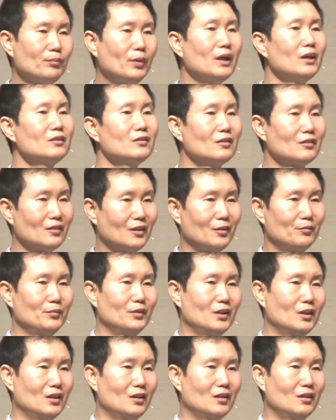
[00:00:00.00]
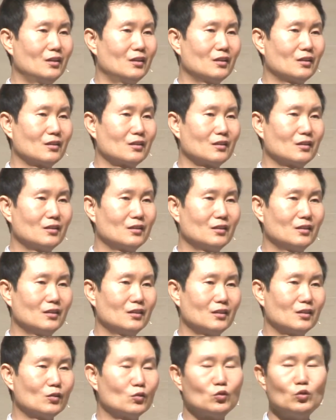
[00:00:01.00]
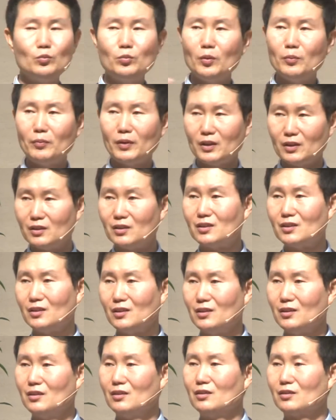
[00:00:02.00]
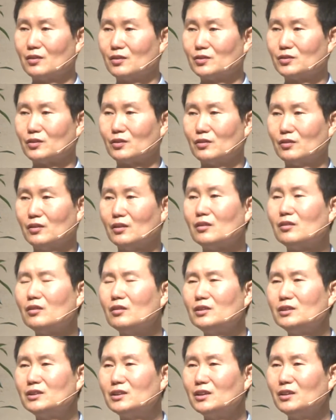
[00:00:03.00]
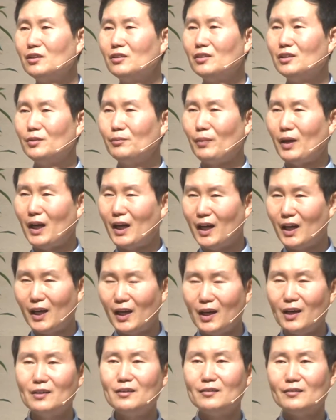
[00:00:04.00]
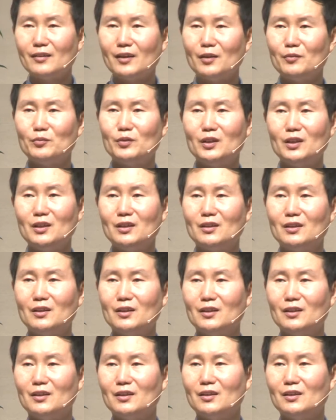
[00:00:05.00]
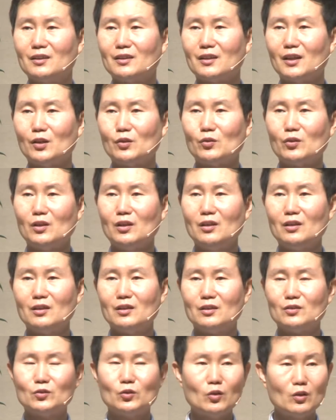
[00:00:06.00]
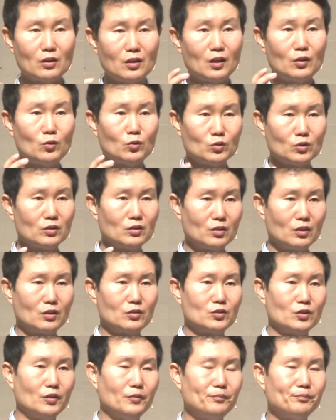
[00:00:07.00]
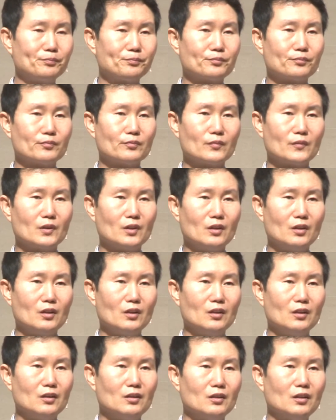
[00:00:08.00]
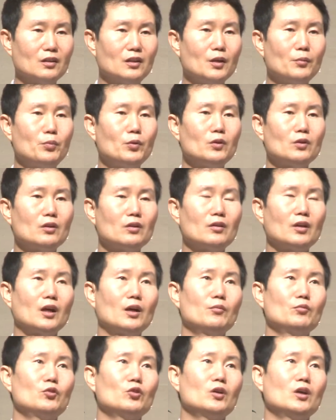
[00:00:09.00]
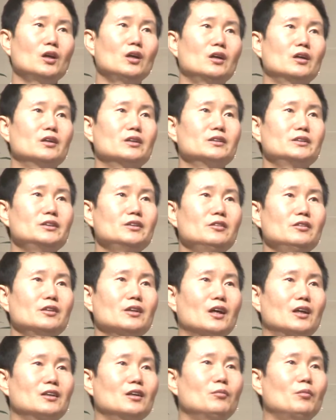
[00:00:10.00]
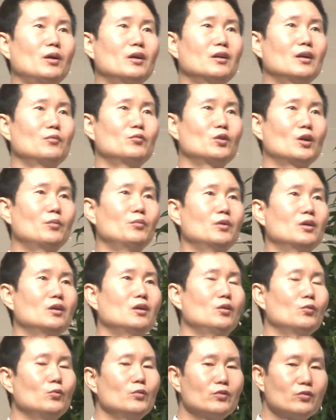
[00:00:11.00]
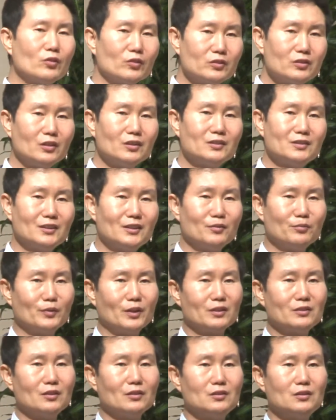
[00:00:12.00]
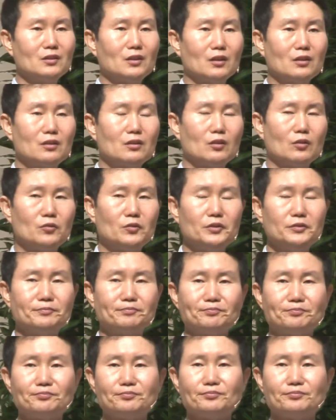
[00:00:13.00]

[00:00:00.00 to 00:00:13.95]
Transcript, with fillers: 패전을 합니다. 두 번만 이기는 거죠. 그런 시련이 많은 사람들이 나중에 초대 대통령이 되죠. 네, 대표적인 사람 중에 시련이 가장 많은 사람 중에 한 명이 윈스턴 처칠입니다. 처칠 같은 경우는